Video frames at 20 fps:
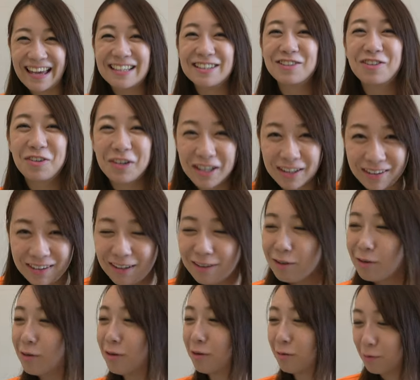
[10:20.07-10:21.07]
炎上がっていう
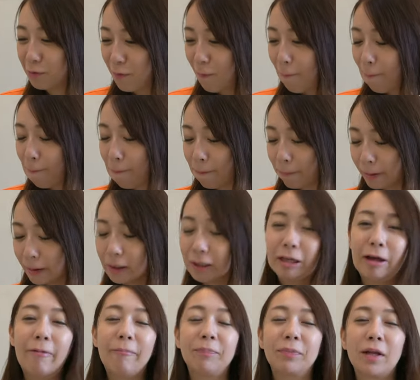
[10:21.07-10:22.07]
ところも
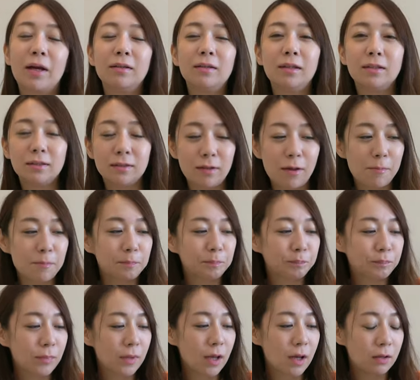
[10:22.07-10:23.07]
あってですね
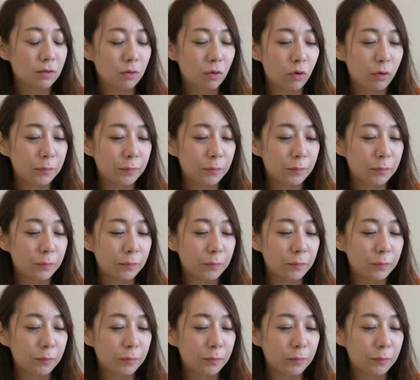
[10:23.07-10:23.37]
あの、